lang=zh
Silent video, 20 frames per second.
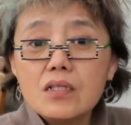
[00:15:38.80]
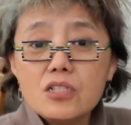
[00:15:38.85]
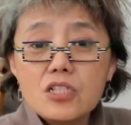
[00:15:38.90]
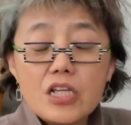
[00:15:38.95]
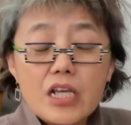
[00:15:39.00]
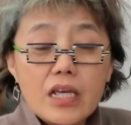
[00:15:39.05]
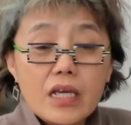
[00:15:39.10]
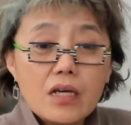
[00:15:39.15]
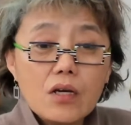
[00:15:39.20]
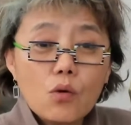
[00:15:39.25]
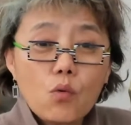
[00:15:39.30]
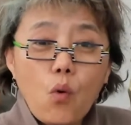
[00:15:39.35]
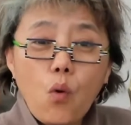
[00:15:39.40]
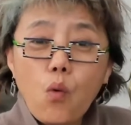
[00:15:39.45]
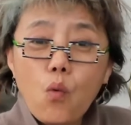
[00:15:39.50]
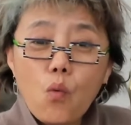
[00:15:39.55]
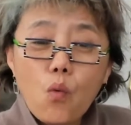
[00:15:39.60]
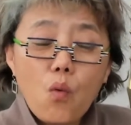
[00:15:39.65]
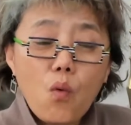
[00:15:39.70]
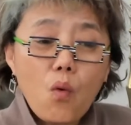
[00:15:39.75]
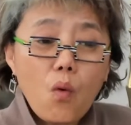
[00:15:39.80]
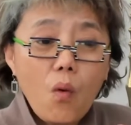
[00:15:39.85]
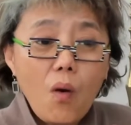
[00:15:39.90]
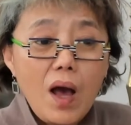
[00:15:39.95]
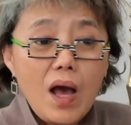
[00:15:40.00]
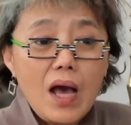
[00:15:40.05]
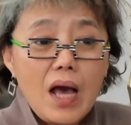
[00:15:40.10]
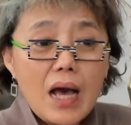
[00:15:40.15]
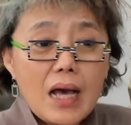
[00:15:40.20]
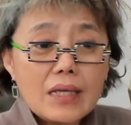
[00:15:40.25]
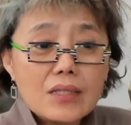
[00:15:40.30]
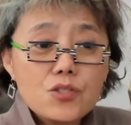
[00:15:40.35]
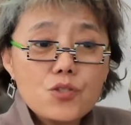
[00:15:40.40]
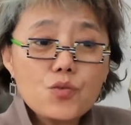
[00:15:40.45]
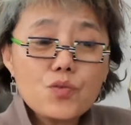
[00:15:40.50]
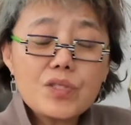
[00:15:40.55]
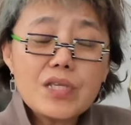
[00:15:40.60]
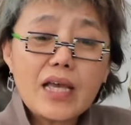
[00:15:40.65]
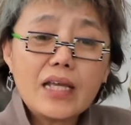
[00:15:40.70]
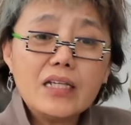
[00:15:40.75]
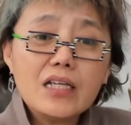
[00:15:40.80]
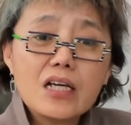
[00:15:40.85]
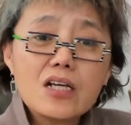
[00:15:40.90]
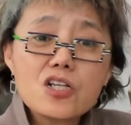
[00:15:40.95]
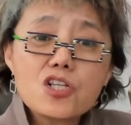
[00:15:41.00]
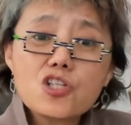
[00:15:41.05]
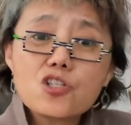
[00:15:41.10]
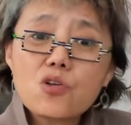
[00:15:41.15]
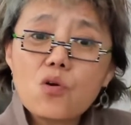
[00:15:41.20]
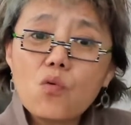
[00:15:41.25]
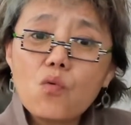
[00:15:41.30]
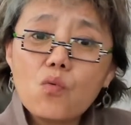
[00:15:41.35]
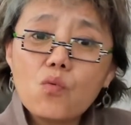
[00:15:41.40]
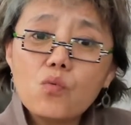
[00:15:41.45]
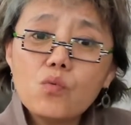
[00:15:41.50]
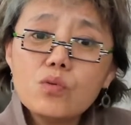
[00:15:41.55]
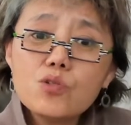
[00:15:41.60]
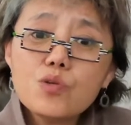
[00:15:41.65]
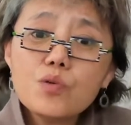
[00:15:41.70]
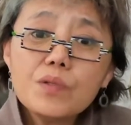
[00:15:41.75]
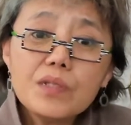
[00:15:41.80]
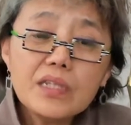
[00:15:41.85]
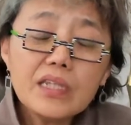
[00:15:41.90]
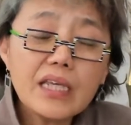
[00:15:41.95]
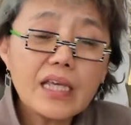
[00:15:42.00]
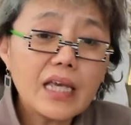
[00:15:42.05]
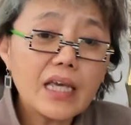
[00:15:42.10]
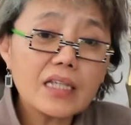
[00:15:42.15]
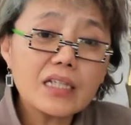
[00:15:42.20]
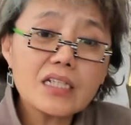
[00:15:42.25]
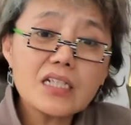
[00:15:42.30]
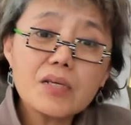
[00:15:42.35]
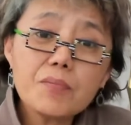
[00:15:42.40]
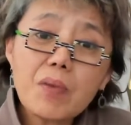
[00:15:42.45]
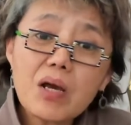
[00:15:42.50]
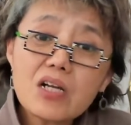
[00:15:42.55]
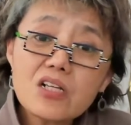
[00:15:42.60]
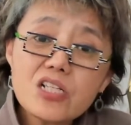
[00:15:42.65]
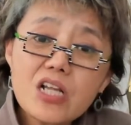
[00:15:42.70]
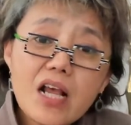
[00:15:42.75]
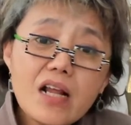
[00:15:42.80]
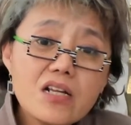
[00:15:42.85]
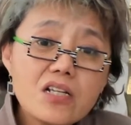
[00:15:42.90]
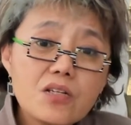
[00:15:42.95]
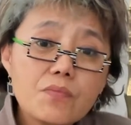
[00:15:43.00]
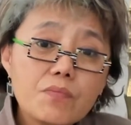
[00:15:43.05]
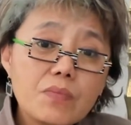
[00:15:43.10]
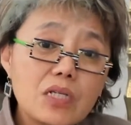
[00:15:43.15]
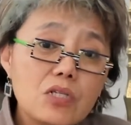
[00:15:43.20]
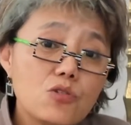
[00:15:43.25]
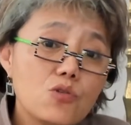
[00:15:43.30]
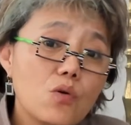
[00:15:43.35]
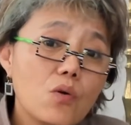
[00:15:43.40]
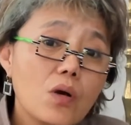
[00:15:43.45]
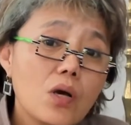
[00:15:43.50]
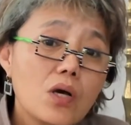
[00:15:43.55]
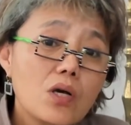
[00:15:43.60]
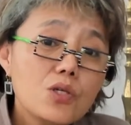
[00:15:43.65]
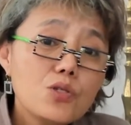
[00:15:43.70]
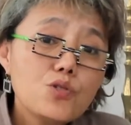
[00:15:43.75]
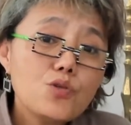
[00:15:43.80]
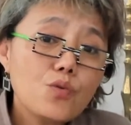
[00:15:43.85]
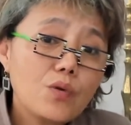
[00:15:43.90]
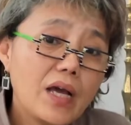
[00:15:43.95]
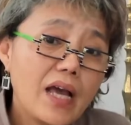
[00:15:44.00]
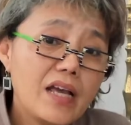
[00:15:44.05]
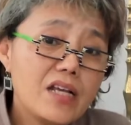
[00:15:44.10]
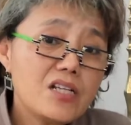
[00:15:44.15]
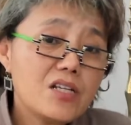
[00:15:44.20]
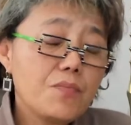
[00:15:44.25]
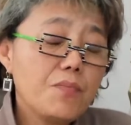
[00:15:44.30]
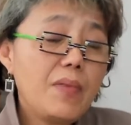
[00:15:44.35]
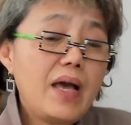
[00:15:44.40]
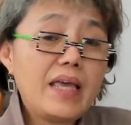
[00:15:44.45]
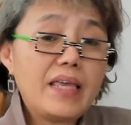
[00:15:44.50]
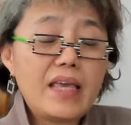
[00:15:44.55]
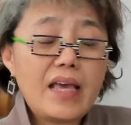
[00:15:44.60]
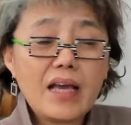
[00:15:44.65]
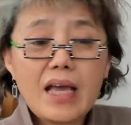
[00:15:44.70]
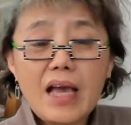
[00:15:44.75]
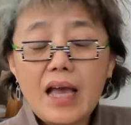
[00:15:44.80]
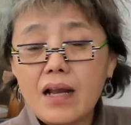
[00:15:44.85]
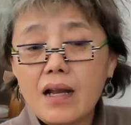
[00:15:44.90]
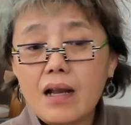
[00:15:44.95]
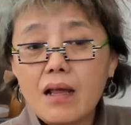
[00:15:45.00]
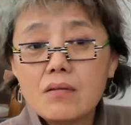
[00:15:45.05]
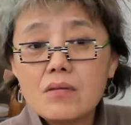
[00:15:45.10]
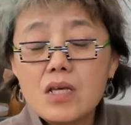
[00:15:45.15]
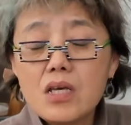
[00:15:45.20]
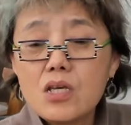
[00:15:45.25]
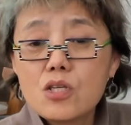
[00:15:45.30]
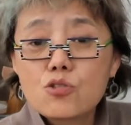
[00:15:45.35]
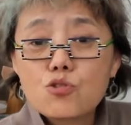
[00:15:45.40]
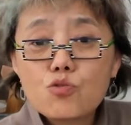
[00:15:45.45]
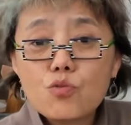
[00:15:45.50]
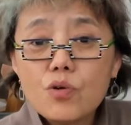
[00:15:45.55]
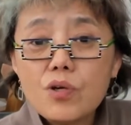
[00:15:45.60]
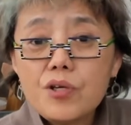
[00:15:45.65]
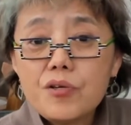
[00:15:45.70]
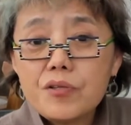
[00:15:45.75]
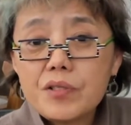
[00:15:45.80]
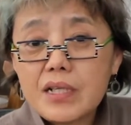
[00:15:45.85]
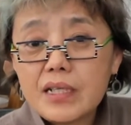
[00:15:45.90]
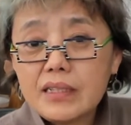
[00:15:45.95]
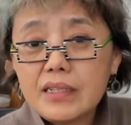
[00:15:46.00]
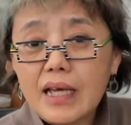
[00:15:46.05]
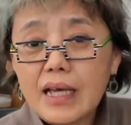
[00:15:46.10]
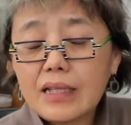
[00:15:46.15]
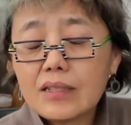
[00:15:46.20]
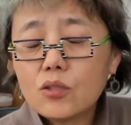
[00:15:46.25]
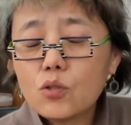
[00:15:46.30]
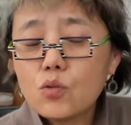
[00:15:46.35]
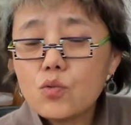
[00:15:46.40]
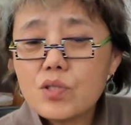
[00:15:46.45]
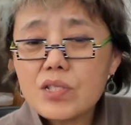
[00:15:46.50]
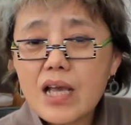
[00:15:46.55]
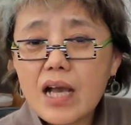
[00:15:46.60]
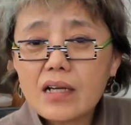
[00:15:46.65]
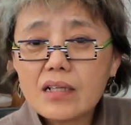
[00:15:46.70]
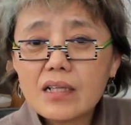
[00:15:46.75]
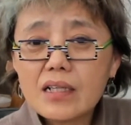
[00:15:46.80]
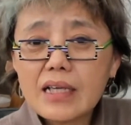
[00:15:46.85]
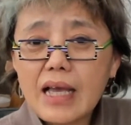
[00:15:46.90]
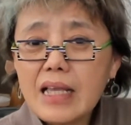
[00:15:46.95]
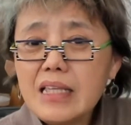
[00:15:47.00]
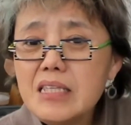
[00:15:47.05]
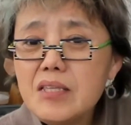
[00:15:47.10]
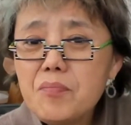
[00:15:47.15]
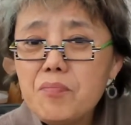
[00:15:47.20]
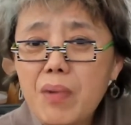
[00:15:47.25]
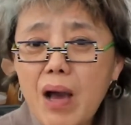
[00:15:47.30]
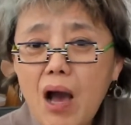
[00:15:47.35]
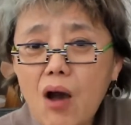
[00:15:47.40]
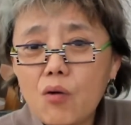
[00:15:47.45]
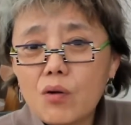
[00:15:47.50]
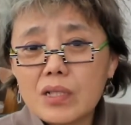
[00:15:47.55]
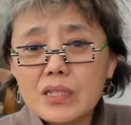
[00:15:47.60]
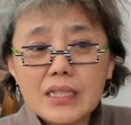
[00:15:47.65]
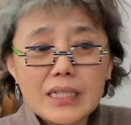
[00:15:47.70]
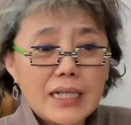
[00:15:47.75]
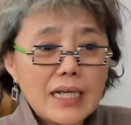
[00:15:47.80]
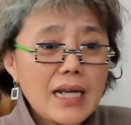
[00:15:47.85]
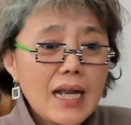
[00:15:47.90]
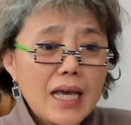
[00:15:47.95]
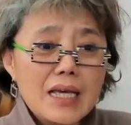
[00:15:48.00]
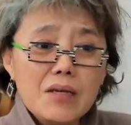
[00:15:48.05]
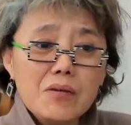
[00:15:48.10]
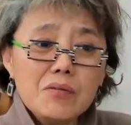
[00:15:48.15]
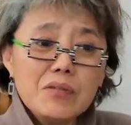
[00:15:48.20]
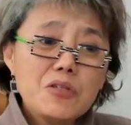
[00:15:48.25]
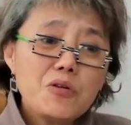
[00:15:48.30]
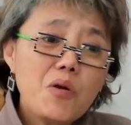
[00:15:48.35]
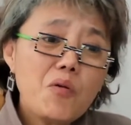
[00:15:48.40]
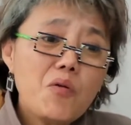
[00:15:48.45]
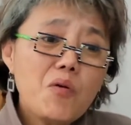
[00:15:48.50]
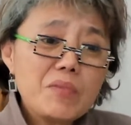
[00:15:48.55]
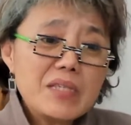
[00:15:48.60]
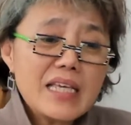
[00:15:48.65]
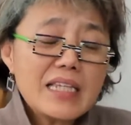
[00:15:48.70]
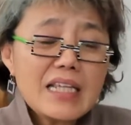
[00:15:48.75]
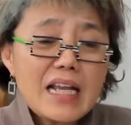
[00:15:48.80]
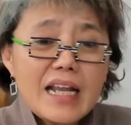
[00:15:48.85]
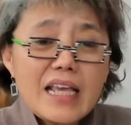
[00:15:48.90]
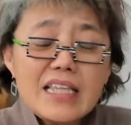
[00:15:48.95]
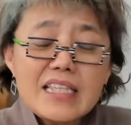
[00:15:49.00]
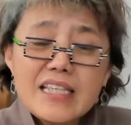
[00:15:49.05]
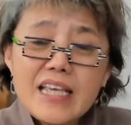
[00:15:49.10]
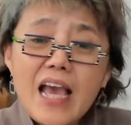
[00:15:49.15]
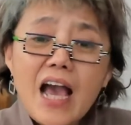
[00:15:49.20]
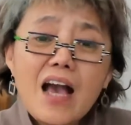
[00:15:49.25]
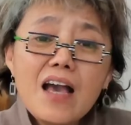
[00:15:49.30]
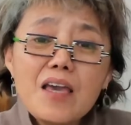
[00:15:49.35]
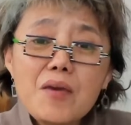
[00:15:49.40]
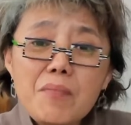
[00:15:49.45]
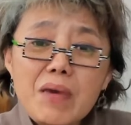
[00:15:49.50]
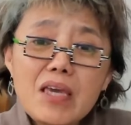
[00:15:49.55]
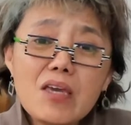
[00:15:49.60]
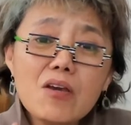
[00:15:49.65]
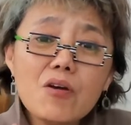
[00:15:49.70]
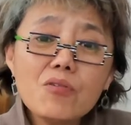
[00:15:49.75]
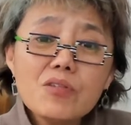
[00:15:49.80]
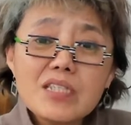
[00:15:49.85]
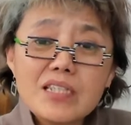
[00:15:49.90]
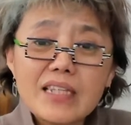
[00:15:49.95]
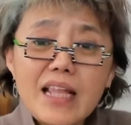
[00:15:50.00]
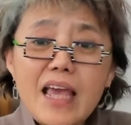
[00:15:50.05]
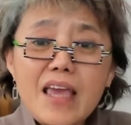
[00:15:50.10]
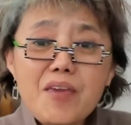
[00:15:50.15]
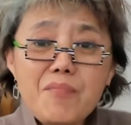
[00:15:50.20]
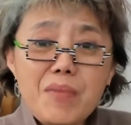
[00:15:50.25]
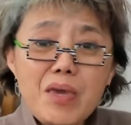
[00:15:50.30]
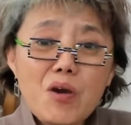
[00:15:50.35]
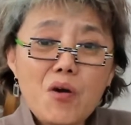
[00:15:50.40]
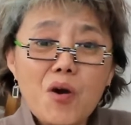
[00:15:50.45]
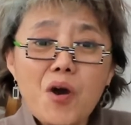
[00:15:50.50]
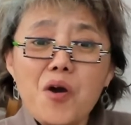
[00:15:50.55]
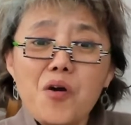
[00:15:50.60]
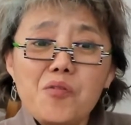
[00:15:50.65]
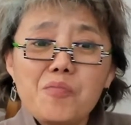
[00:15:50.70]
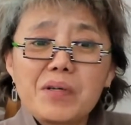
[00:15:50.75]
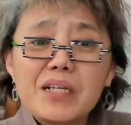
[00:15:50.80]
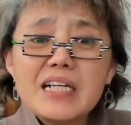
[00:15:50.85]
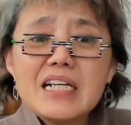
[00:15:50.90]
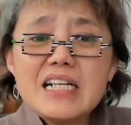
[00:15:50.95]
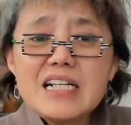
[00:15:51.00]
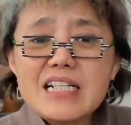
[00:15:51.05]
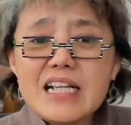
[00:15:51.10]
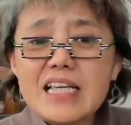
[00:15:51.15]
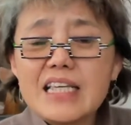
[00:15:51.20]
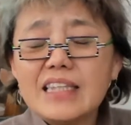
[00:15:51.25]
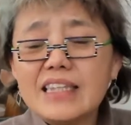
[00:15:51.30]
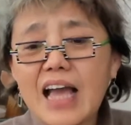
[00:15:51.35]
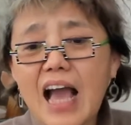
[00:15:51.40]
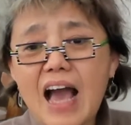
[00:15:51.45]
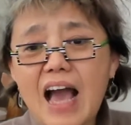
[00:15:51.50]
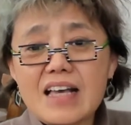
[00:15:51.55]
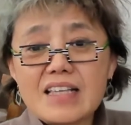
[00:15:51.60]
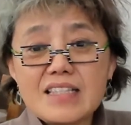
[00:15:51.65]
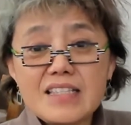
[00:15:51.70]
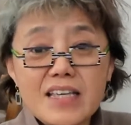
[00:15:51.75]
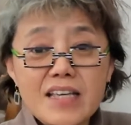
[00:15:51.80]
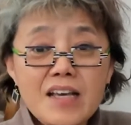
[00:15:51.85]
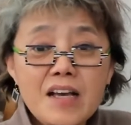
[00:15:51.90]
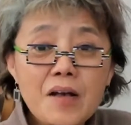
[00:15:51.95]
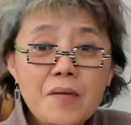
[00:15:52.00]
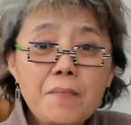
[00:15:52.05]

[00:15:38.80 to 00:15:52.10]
这个恐慌啊，就在那个手无寸铁的这帮战士们中就开始蔓延开了。所有人呐都想着赶紧跑了得了。你说我们现在连枪也没有，子弹也没有，我们跟谁打去？